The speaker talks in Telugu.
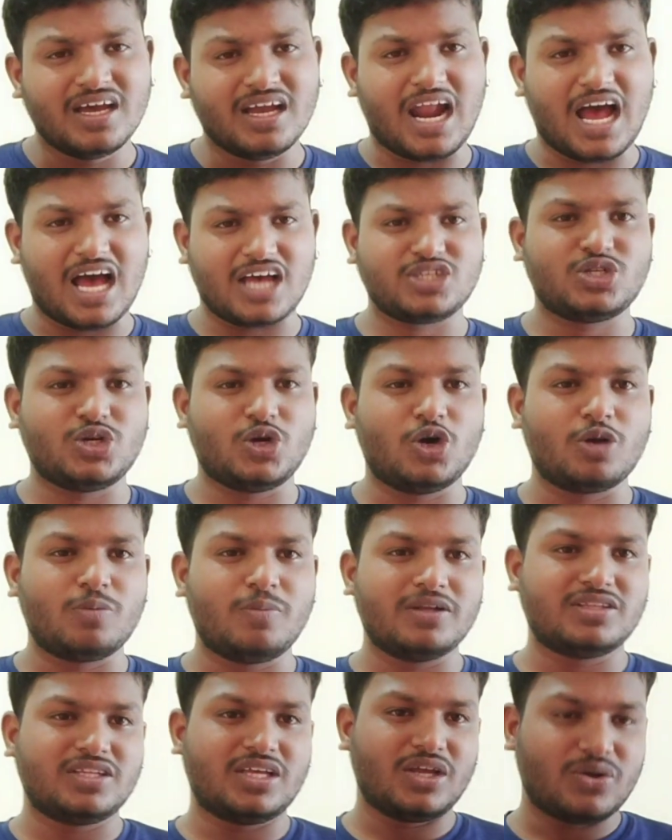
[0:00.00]
లాస్ట్ గౌరవ
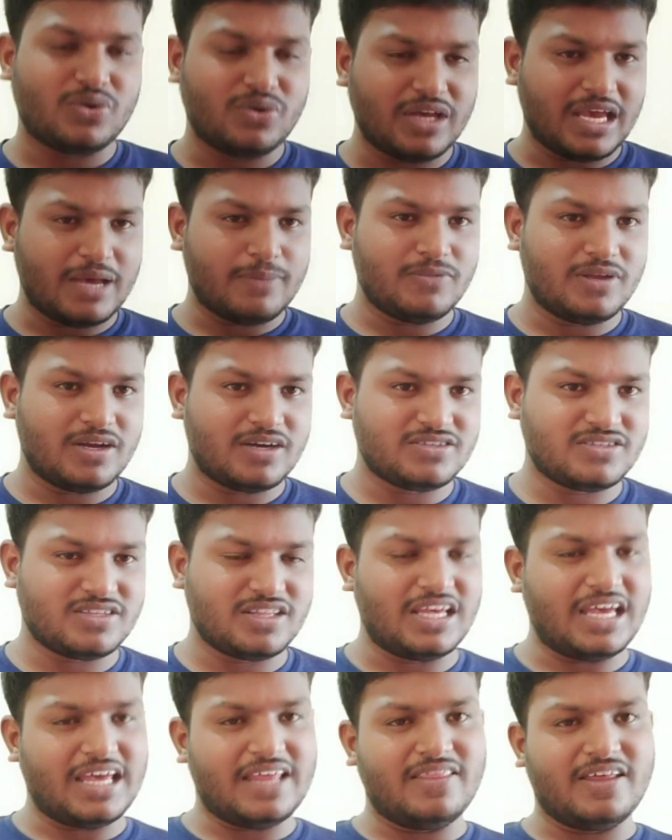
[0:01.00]
బతికిర్రు ఏం
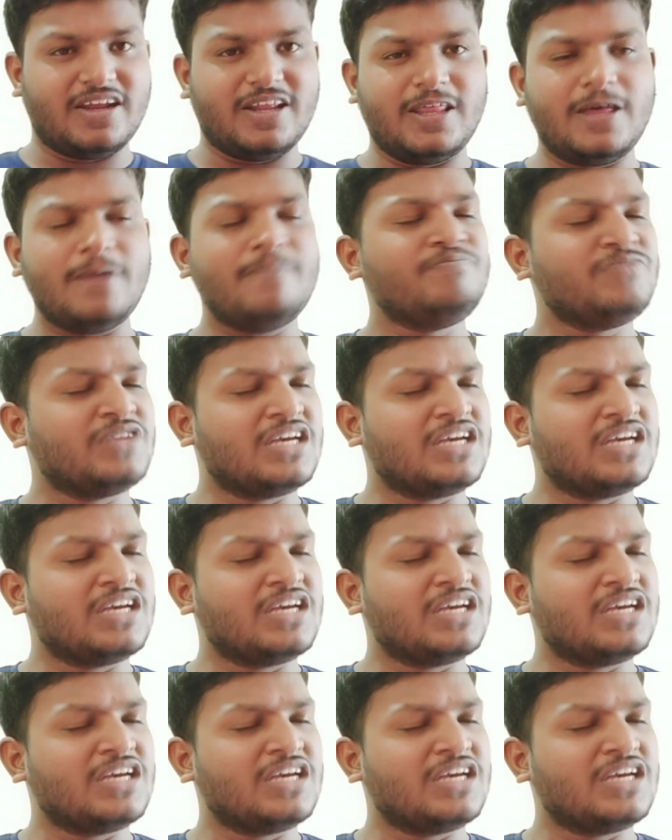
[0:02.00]
నడుస్తుంది ఏంది అనేది